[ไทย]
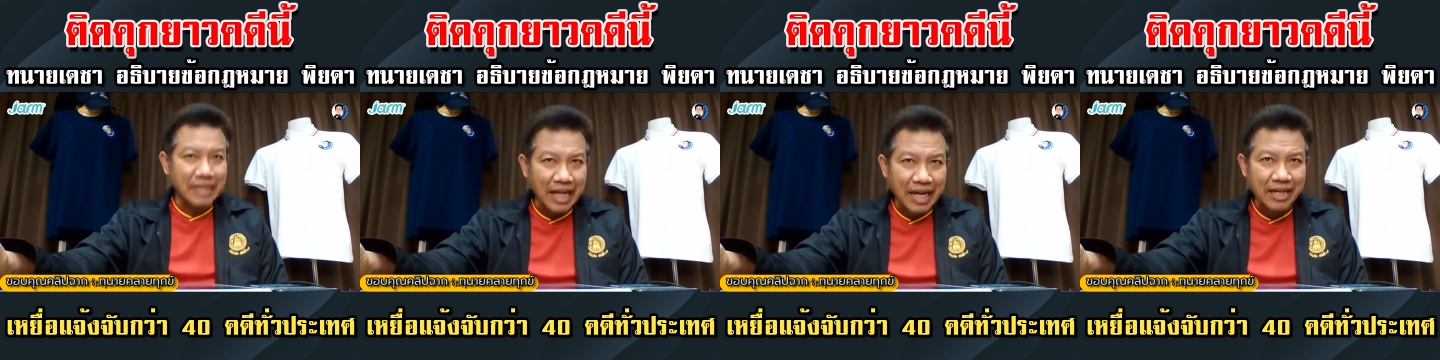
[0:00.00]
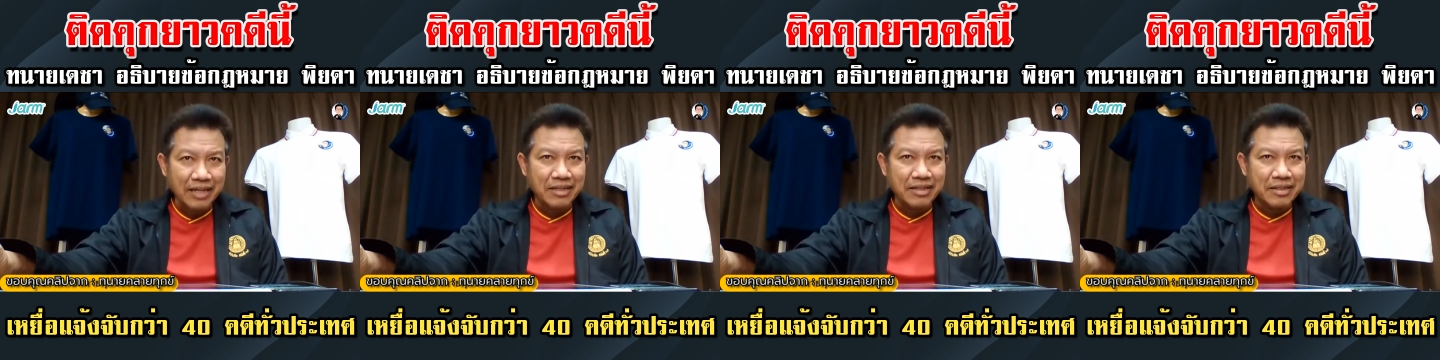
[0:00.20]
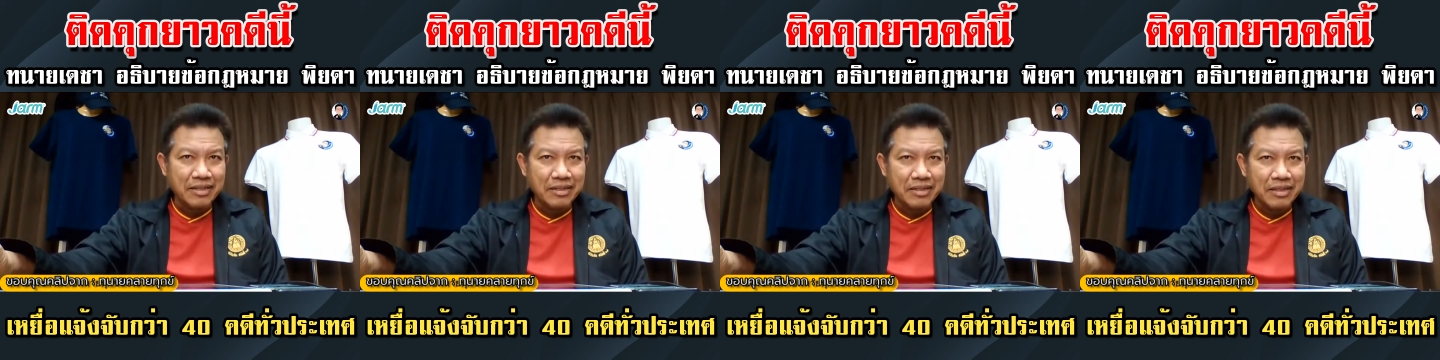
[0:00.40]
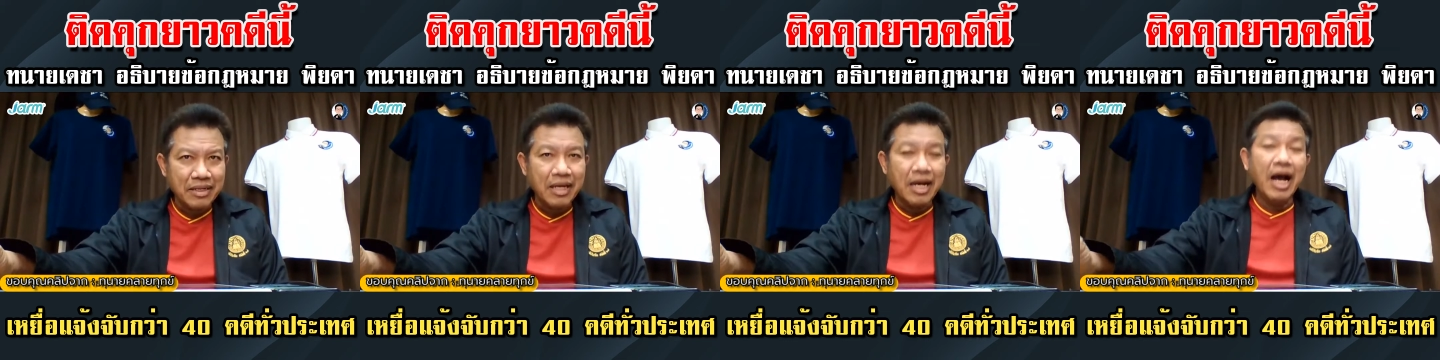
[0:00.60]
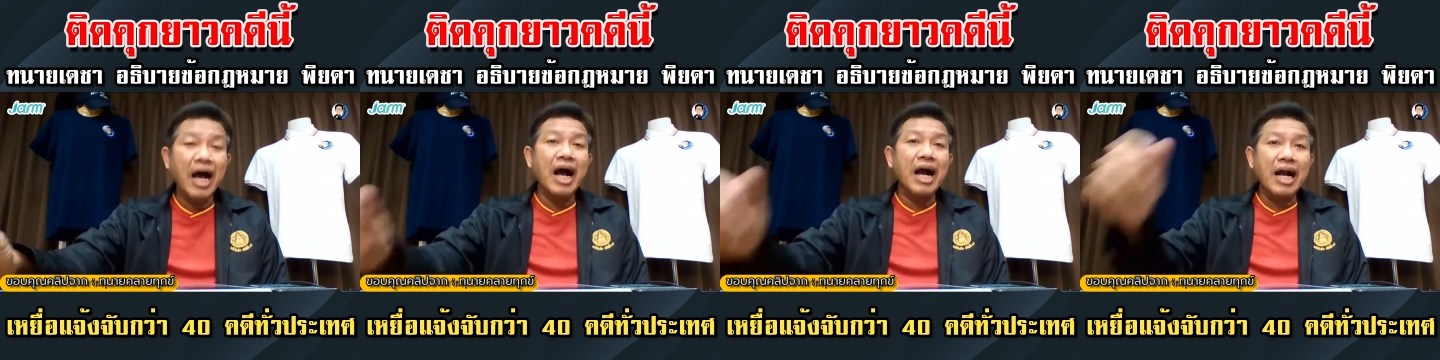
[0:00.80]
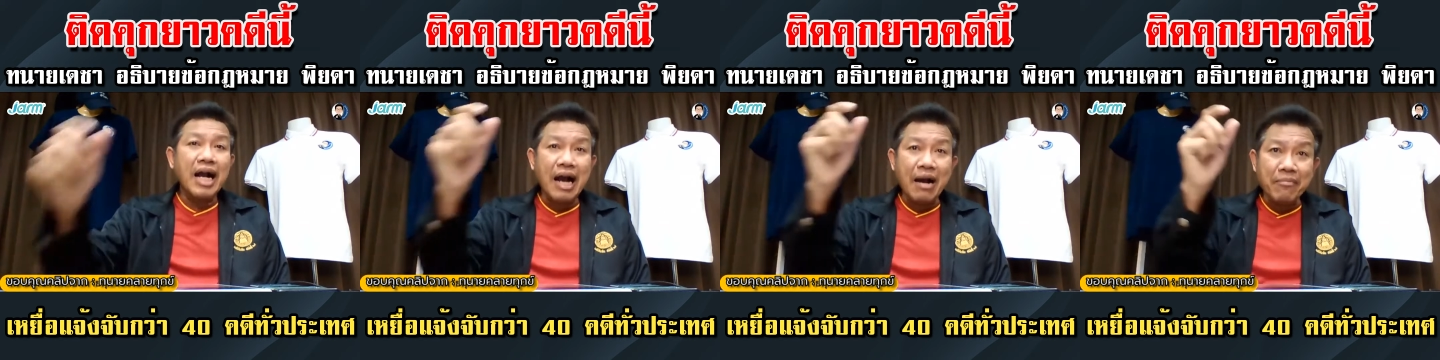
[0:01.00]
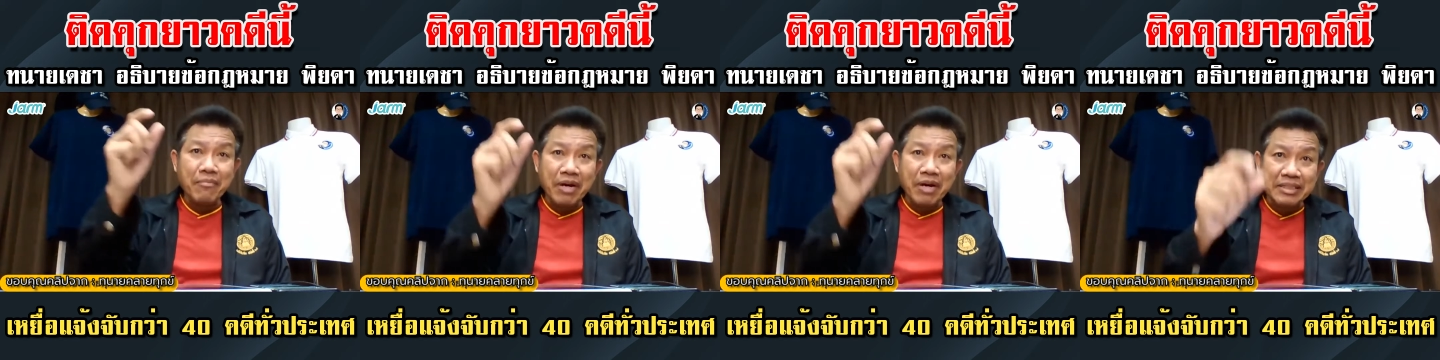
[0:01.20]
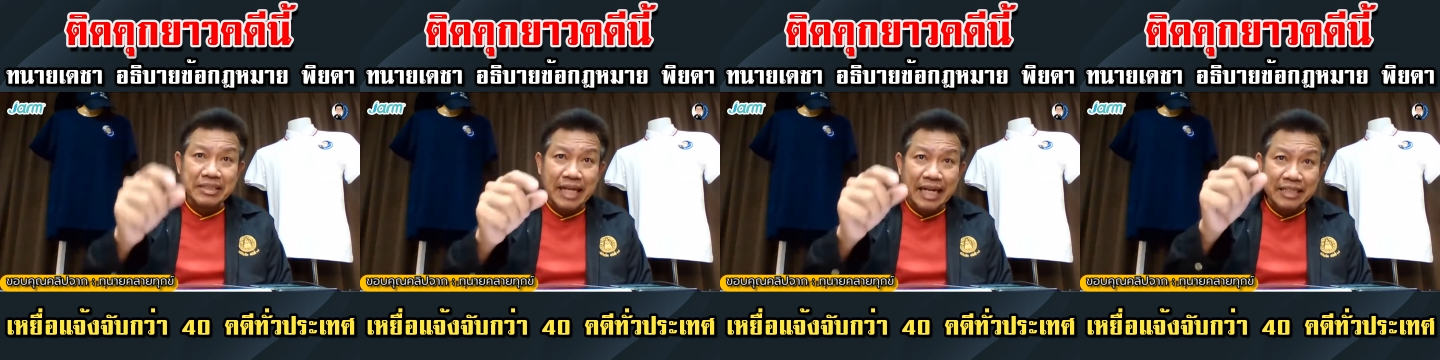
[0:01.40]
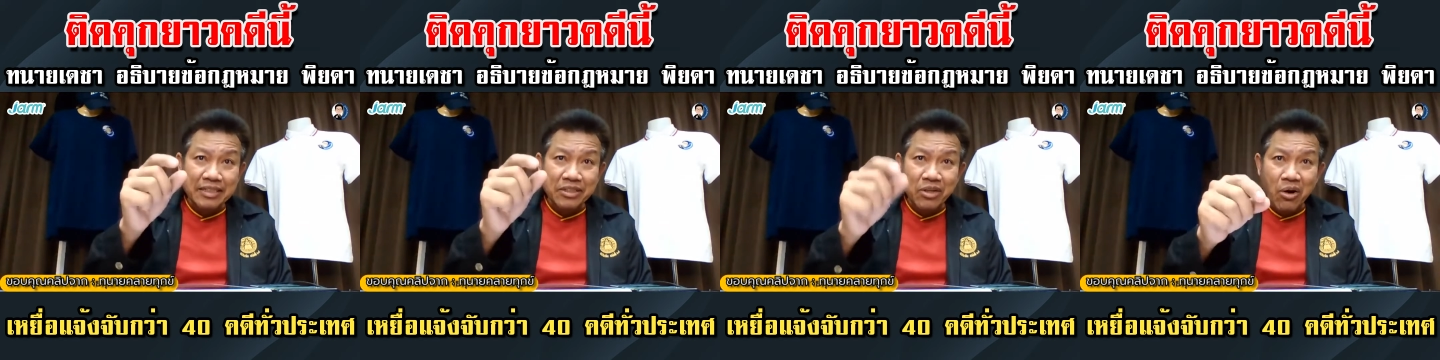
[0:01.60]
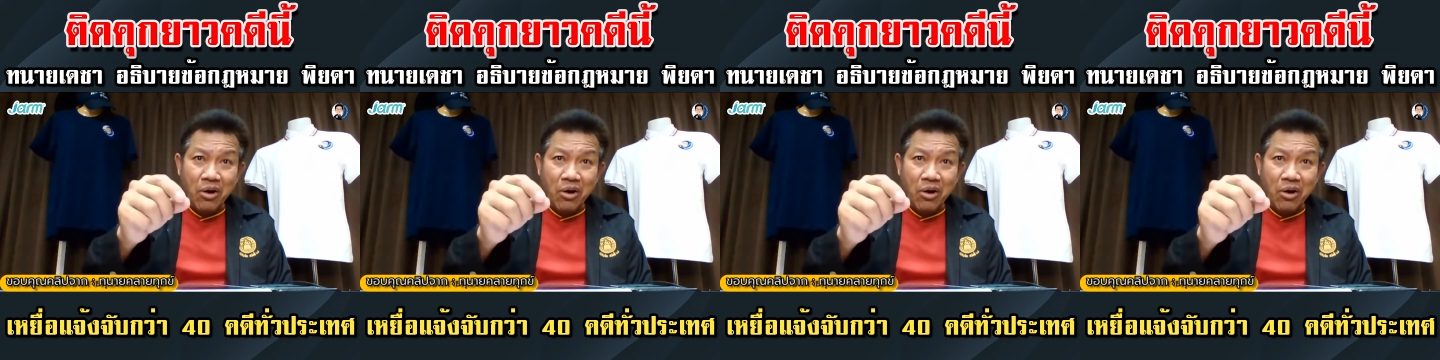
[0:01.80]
นะคำว่าซัด